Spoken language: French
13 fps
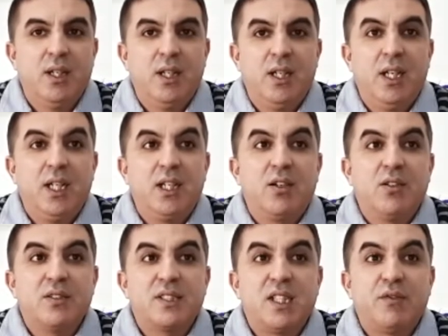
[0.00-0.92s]
Les
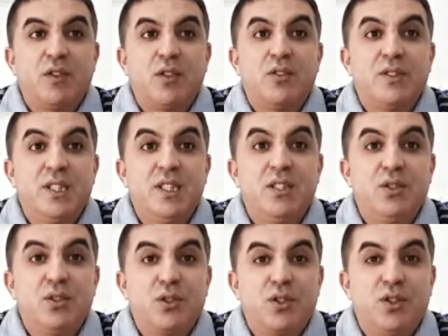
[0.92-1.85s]
grands savants ont dit
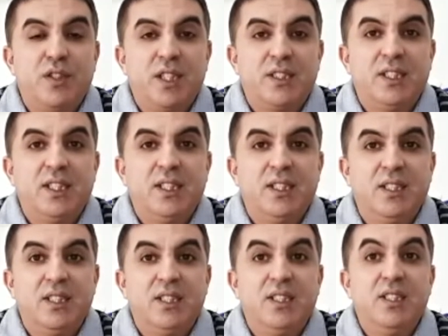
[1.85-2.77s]
sur ce verset,
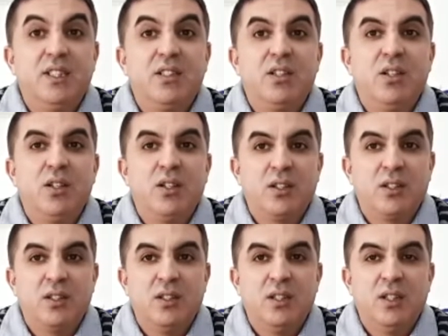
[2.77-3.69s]
dites-leur
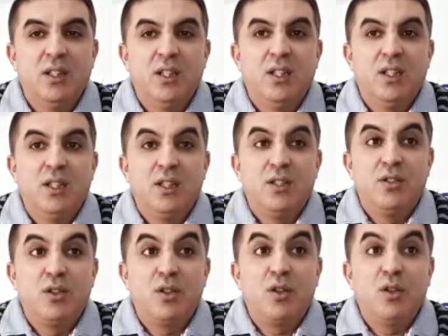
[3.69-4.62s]

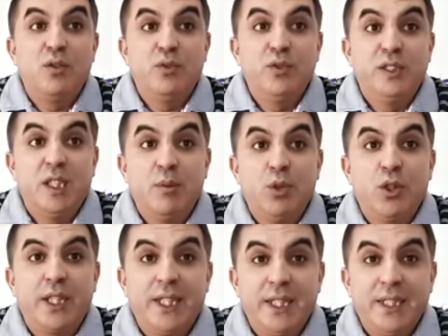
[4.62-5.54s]
ce que vous
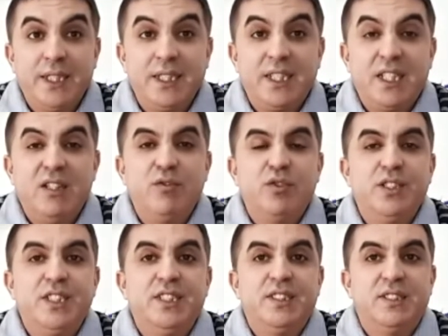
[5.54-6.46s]
aimerez qu'ils vous
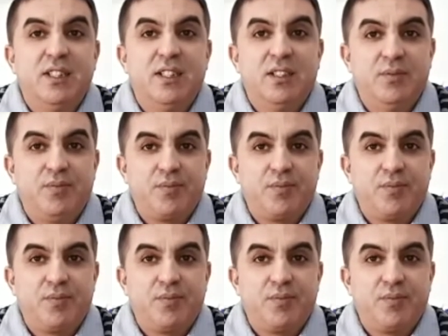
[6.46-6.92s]
disent.